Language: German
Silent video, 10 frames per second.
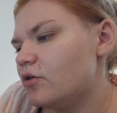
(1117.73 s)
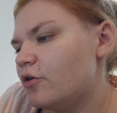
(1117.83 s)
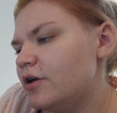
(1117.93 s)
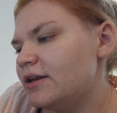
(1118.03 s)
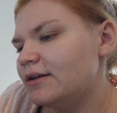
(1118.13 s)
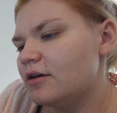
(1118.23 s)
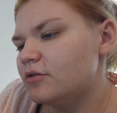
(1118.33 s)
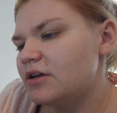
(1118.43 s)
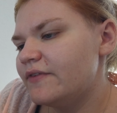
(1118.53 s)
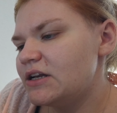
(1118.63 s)

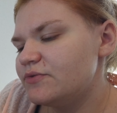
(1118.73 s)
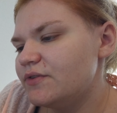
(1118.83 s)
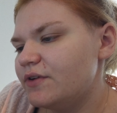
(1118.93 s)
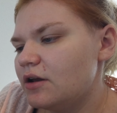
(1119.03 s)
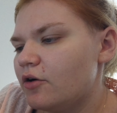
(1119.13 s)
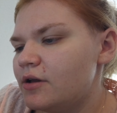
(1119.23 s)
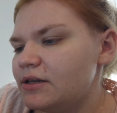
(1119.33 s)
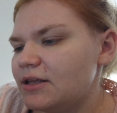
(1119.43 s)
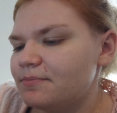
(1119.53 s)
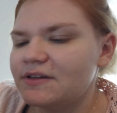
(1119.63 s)
Eulenkauderwelsch. Wie viele Eulen
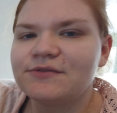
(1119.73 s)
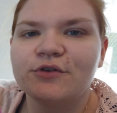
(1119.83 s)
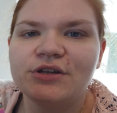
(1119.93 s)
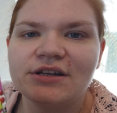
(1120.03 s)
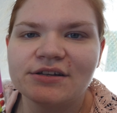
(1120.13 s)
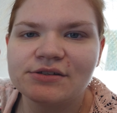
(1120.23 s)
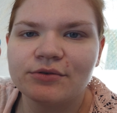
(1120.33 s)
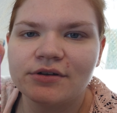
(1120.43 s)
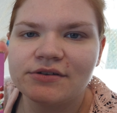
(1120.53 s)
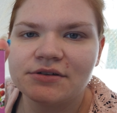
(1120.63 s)
gibt es von jeder
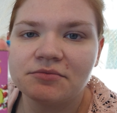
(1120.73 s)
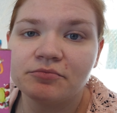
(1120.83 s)
Sorte?